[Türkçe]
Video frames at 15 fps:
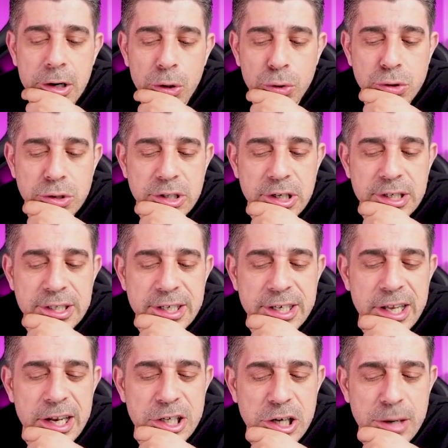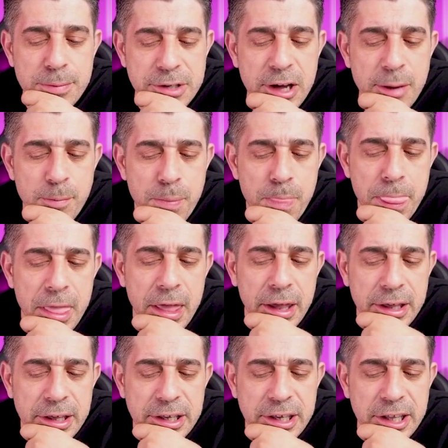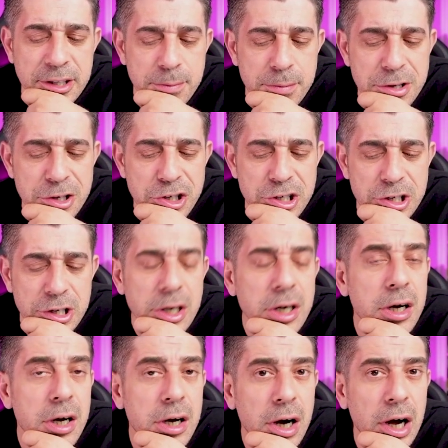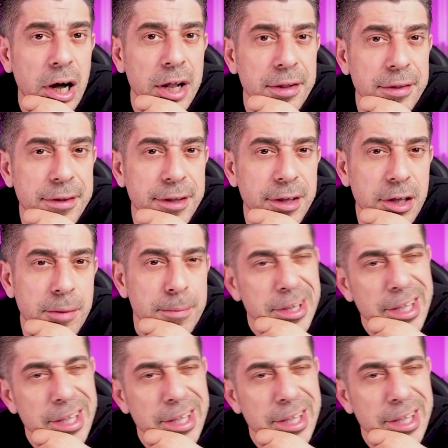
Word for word: 38'i 2 ile çarpsam 76